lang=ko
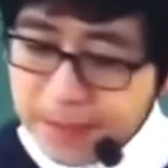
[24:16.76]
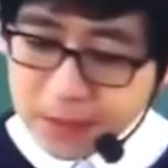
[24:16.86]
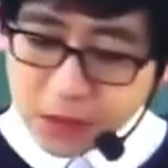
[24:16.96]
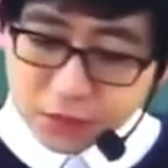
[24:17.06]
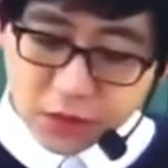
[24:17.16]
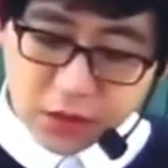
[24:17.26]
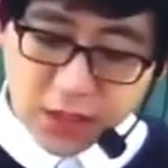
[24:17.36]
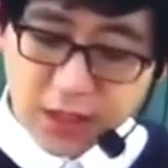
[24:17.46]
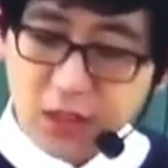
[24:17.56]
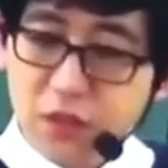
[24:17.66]
처분 등을
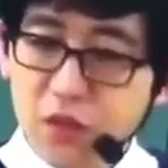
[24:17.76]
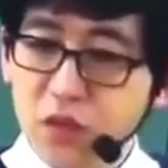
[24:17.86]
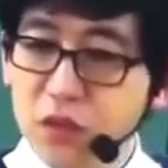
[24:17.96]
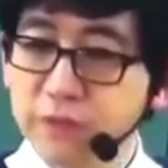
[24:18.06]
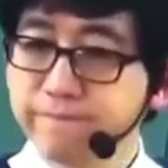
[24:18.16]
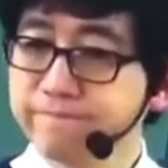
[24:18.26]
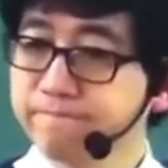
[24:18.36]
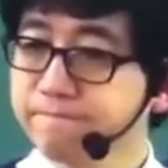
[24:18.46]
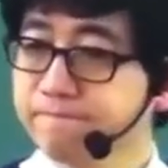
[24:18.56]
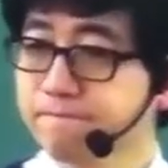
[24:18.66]
행한 행정청은
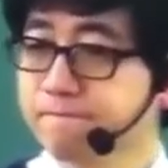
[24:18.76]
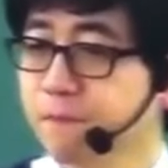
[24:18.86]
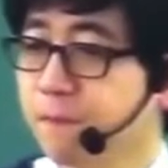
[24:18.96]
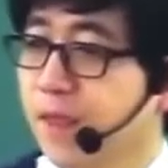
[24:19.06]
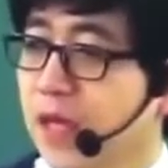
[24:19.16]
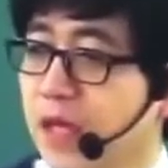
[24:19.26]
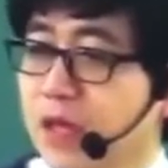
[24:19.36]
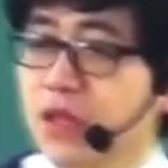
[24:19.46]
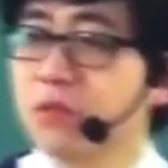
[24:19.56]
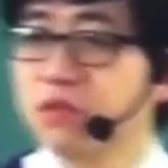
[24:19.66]

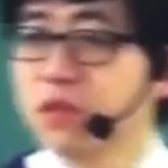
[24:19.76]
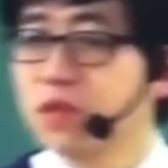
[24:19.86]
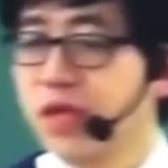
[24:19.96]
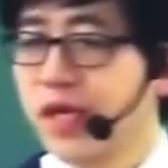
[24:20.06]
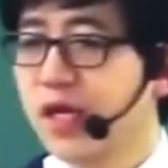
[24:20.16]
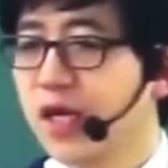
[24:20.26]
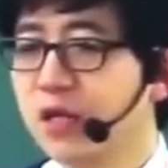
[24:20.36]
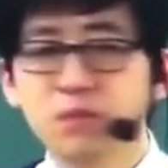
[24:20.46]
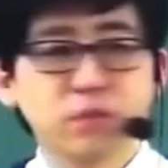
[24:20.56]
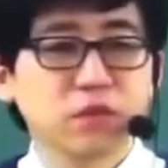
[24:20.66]
처분 등을
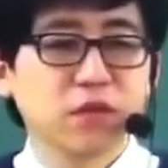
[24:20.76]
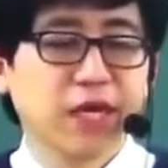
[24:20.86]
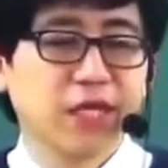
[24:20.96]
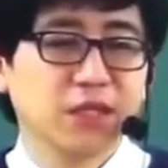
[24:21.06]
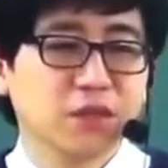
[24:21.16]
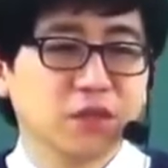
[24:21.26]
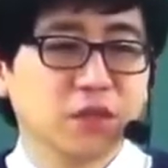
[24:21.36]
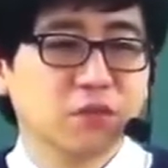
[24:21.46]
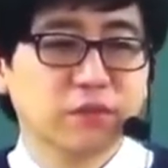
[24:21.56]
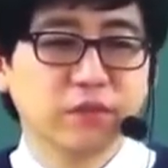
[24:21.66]
행한 부분과
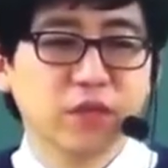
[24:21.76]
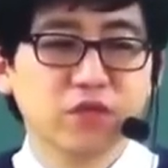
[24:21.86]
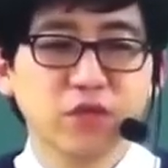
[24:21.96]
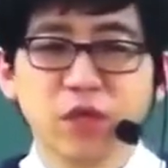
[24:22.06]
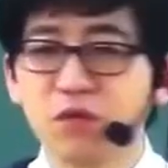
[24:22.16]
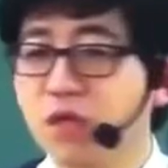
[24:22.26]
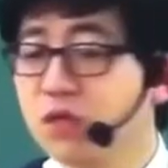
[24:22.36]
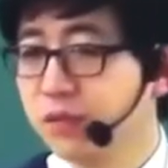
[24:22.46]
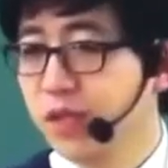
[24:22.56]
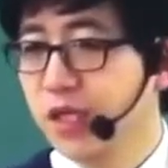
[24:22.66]
행정청 부분과 두 개로
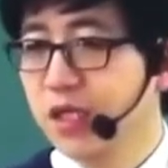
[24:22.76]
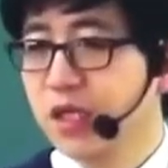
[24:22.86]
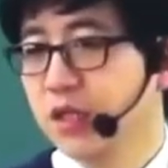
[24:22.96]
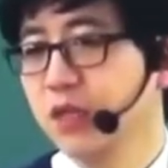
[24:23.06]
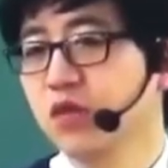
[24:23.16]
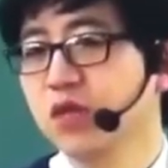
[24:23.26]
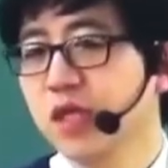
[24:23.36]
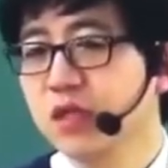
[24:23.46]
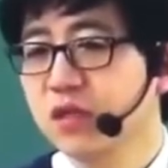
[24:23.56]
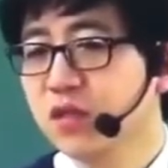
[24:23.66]
나눠집니다. 기본은
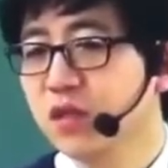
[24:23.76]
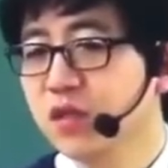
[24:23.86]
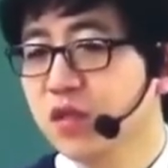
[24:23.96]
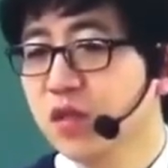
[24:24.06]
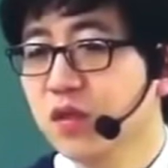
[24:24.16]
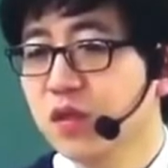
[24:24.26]
행정청이죠.